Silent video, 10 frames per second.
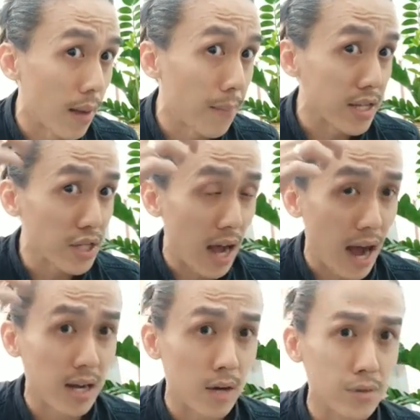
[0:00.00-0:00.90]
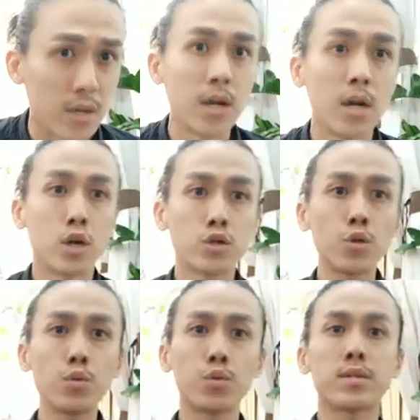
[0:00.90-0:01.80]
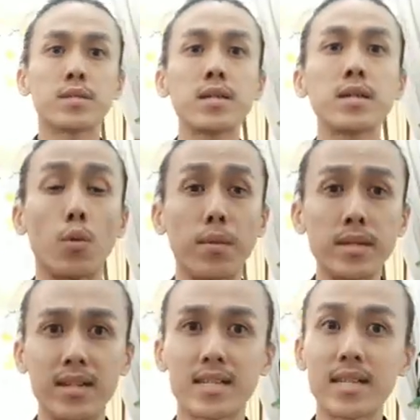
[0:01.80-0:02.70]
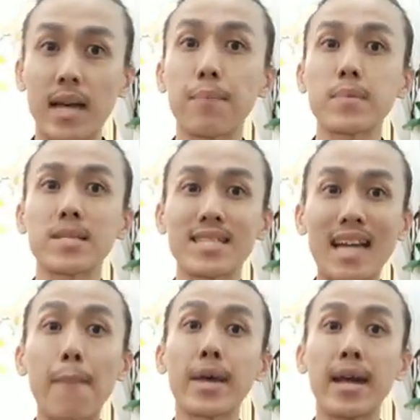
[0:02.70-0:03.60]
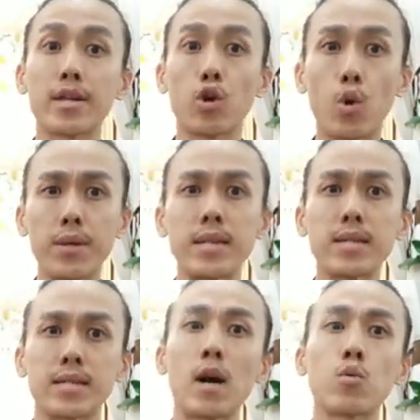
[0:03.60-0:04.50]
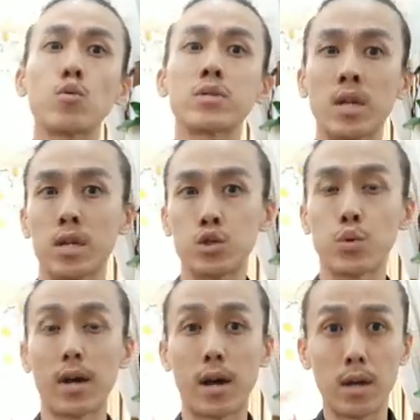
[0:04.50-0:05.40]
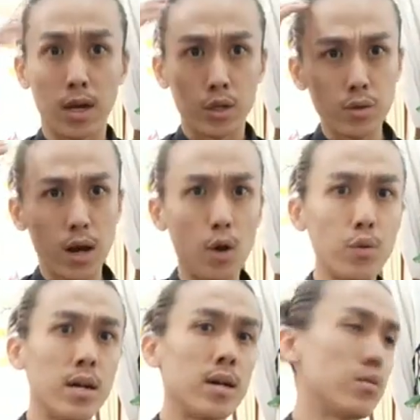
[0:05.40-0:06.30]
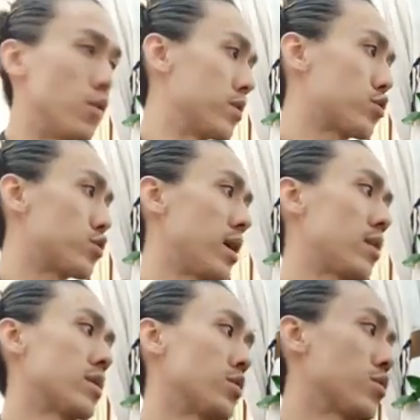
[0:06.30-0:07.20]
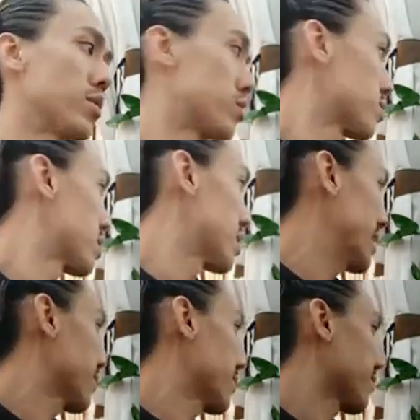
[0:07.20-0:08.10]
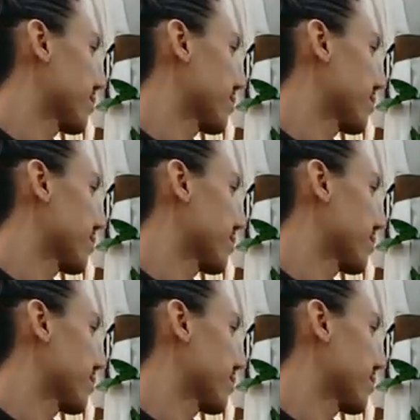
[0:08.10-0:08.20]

还蛮长了的。以这个我们讲的 s c a p scar 铁头皮的照顾是很重要。就然后呢，我们需要的用的就是